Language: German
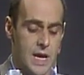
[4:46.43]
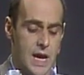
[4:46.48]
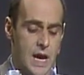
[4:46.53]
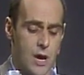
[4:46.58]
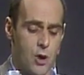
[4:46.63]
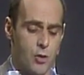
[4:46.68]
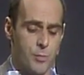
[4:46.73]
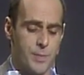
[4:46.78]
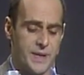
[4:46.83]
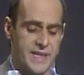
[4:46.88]

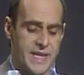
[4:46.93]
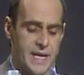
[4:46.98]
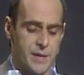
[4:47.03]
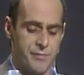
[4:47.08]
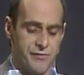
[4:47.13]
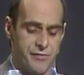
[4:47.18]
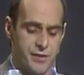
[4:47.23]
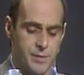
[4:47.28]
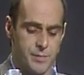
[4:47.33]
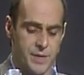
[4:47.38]
auch mit dem
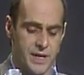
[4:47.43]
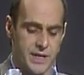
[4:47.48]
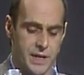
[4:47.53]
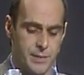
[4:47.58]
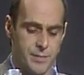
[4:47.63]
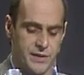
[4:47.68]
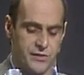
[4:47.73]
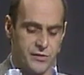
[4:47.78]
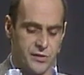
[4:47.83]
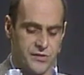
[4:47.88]
Film, an
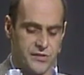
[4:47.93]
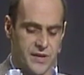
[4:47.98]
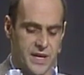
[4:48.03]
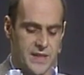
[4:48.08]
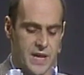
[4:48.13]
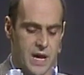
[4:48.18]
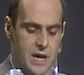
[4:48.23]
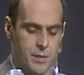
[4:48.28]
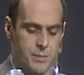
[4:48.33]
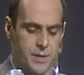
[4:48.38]
dem ich
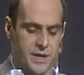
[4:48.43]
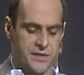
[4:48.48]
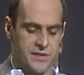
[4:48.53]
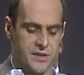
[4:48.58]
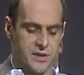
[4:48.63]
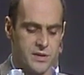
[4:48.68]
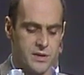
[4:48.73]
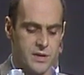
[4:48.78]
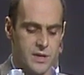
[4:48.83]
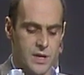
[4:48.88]
zurzeit
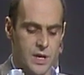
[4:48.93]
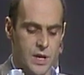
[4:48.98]
arbeite